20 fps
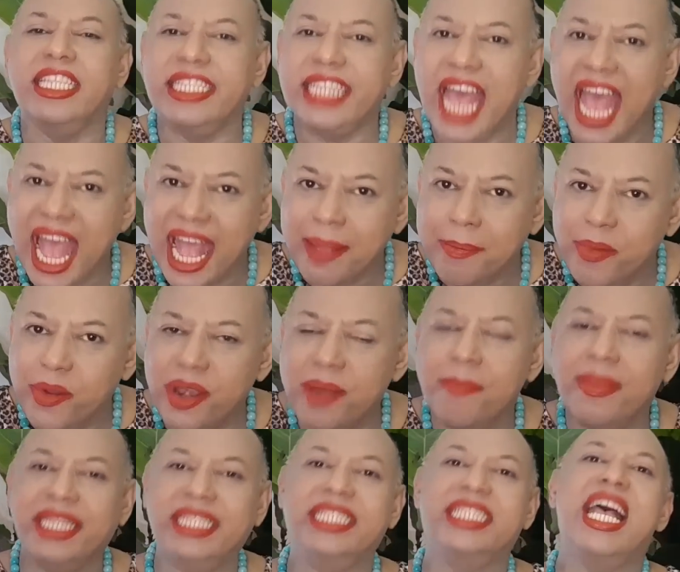สร้างบุญ
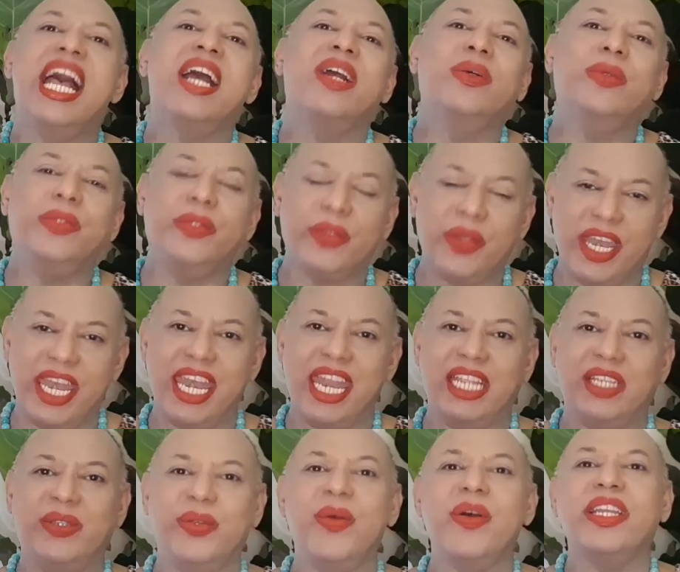มันสร้างกุศลใน
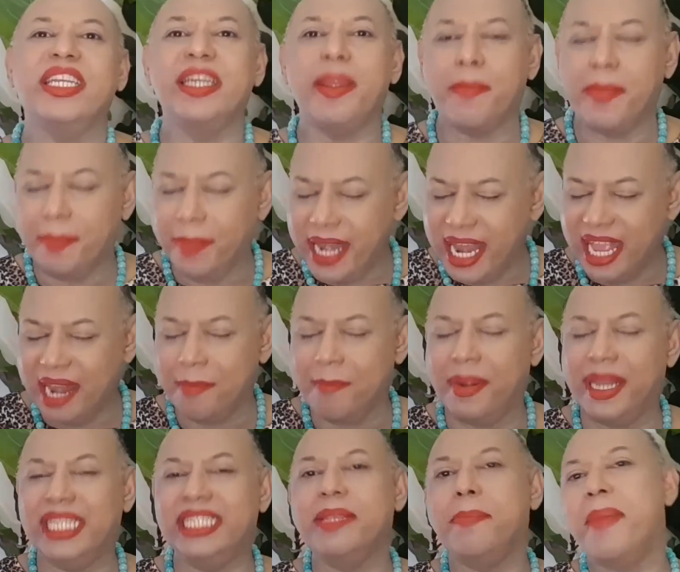ช่วงเดือน
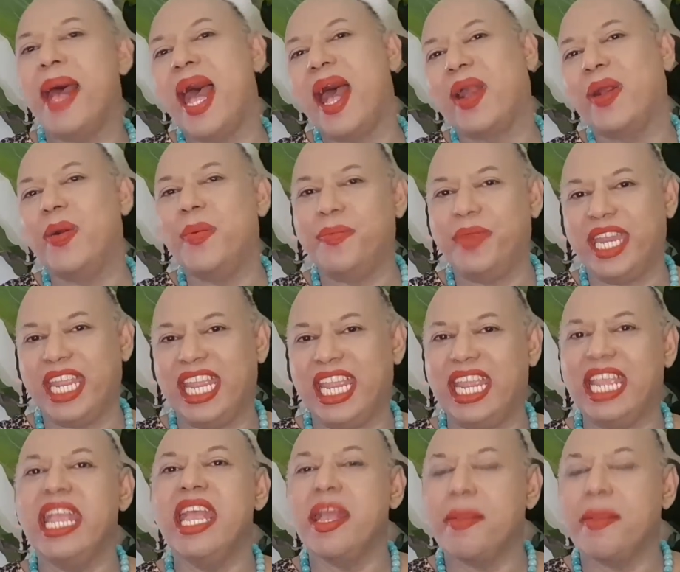พฤษภาคมนี้